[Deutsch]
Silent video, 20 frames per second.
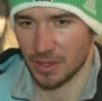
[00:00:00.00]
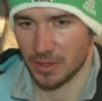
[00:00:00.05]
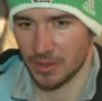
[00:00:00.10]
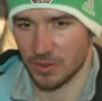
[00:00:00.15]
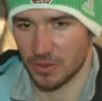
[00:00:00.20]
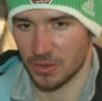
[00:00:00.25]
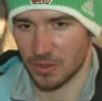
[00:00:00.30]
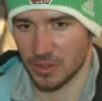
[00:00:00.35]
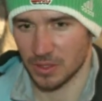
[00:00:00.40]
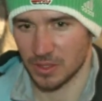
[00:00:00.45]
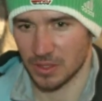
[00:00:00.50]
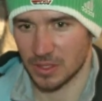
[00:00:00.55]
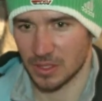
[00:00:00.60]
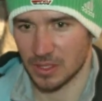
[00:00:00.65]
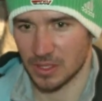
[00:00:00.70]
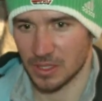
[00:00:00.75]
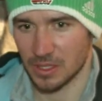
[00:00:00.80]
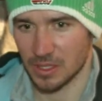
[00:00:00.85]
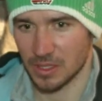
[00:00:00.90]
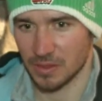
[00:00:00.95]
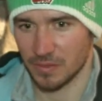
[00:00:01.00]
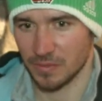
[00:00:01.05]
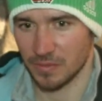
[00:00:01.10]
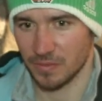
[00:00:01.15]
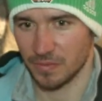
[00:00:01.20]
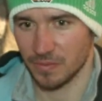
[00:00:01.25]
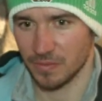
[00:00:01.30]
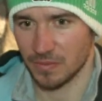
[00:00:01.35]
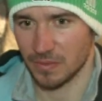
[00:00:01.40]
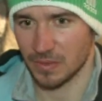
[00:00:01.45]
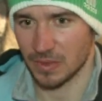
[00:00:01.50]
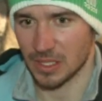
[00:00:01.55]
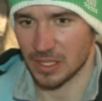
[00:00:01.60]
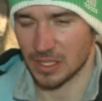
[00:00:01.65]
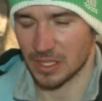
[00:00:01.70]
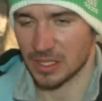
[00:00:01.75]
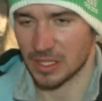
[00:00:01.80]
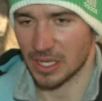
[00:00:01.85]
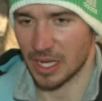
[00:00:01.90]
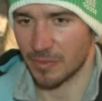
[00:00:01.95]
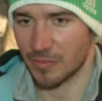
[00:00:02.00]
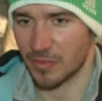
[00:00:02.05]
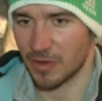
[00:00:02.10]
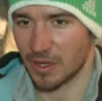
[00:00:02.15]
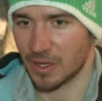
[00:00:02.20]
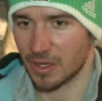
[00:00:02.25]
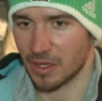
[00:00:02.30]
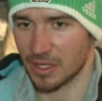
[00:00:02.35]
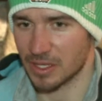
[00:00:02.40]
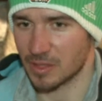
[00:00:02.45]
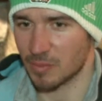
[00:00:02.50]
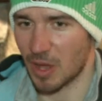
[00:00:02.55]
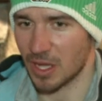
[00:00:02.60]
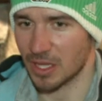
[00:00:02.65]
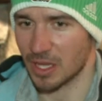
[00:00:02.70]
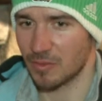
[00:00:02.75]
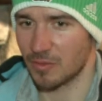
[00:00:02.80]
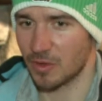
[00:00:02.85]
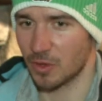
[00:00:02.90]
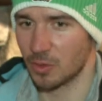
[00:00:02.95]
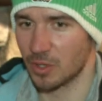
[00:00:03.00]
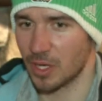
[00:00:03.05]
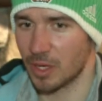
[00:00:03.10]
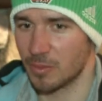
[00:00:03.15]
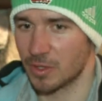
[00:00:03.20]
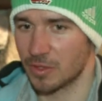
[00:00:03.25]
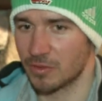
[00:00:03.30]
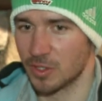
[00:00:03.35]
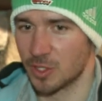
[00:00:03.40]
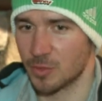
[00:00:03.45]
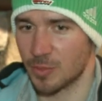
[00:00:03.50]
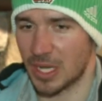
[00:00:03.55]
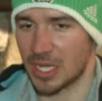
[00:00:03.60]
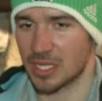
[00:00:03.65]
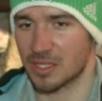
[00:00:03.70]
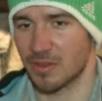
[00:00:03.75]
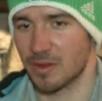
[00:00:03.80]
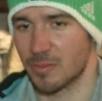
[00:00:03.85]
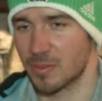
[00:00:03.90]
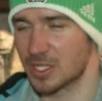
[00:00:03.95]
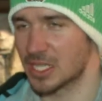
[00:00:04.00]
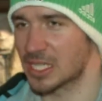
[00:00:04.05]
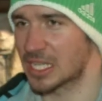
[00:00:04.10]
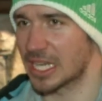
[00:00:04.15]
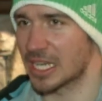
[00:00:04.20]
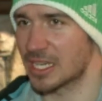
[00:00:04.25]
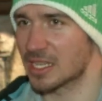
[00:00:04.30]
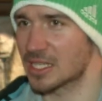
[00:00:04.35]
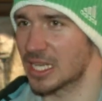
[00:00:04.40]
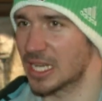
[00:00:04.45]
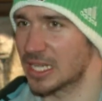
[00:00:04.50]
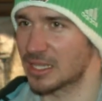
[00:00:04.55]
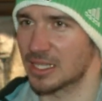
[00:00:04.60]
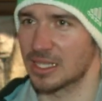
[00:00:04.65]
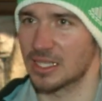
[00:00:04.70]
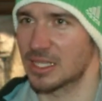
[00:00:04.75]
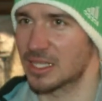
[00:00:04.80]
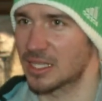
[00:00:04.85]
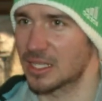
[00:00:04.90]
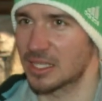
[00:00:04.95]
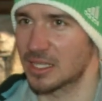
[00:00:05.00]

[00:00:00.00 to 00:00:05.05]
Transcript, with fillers: Und es ist einfach, es macht einfach unheimlich viel Spaß, weil man sich gegenseitig